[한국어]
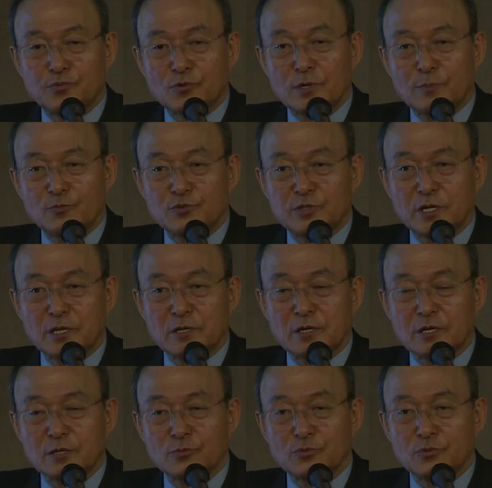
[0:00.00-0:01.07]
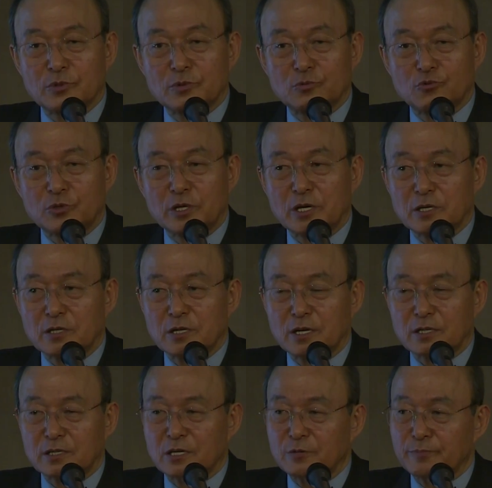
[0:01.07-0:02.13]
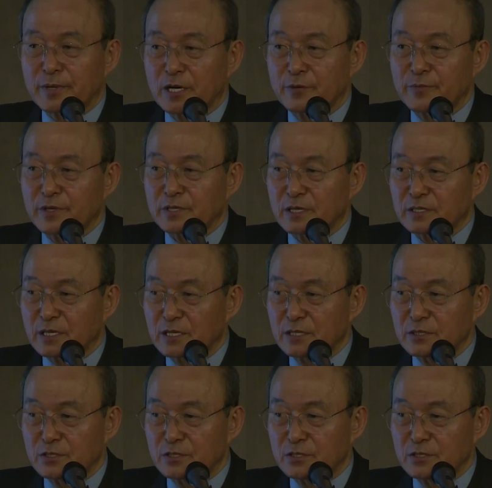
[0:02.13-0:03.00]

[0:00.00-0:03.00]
북한 문제 해결 안 하면 우리가 해결하겠다는 바람에 상당히